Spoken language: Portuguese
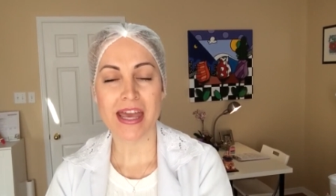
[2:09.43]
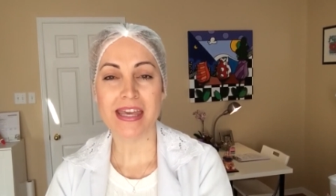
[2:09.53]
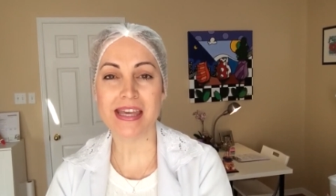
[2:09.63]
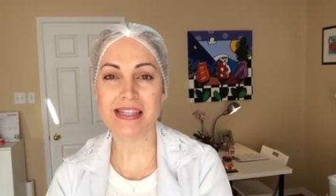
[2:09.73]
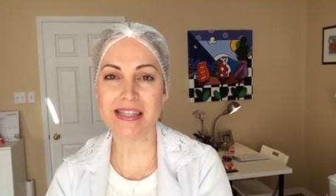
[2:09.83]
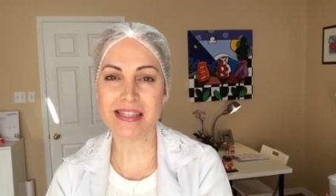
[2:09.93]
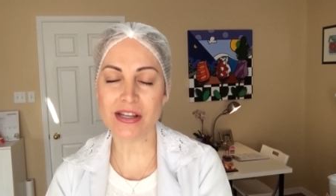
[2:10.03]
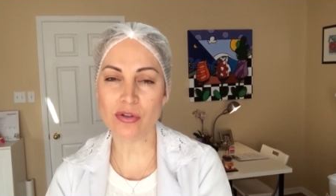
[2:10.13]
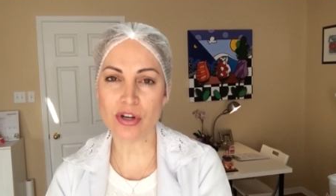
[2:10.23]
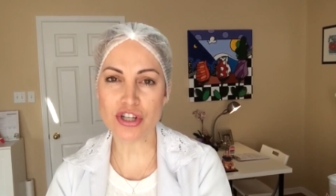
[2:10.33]
E
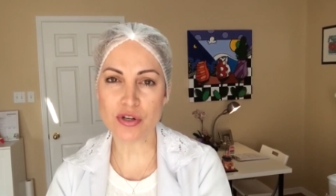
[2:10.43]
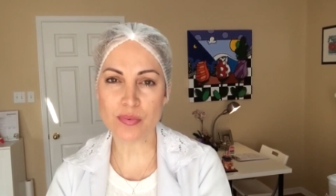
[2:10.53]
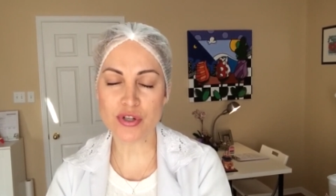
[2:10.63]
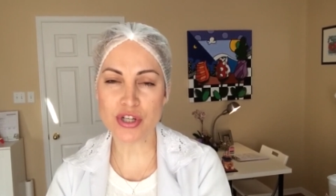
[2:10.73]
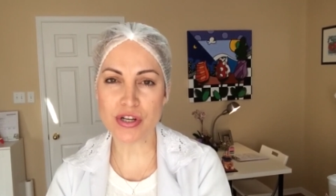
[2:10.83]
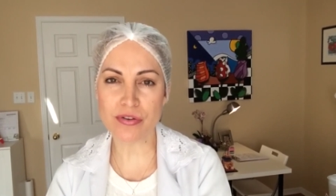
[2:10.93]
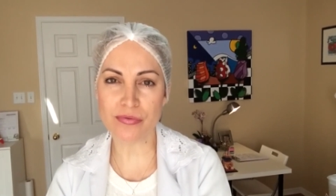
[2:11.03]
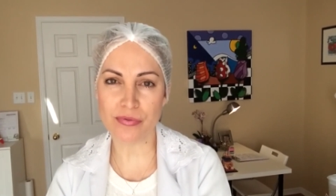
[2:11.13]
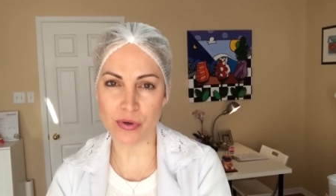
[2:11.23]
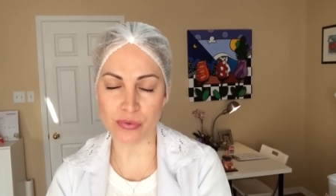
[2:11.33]
existem dois tipos de
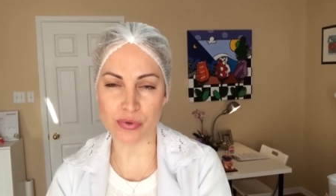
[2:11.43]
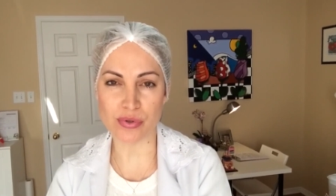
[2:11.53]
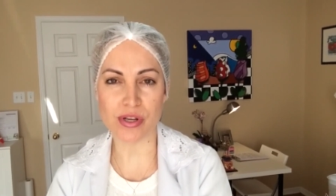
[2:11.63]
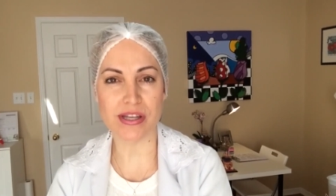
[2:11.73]
filtros: